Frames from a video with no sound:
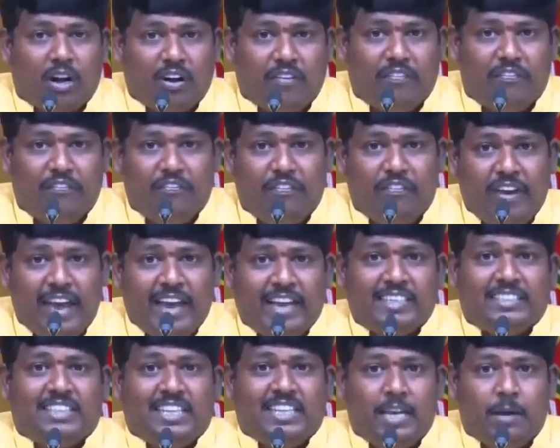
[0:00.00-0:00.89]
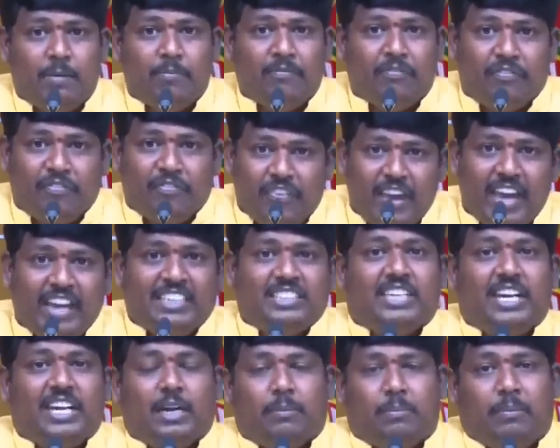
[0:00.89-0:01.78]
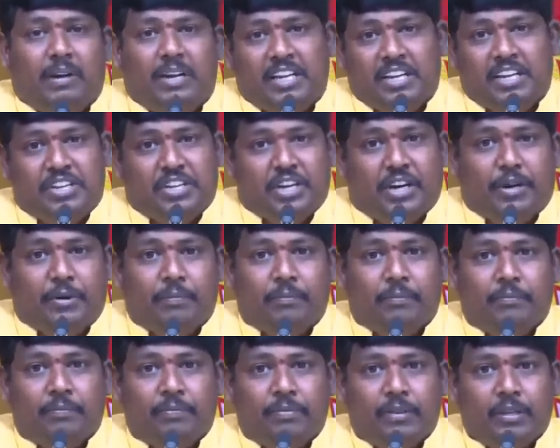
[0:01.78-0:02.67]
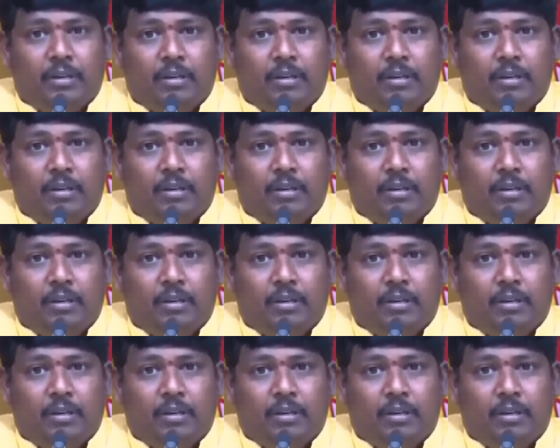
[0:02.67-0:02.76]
ఒక ఫేక్ సీఎం ఫేక్ స్టేట్మెంట్ ఇచ్చాడు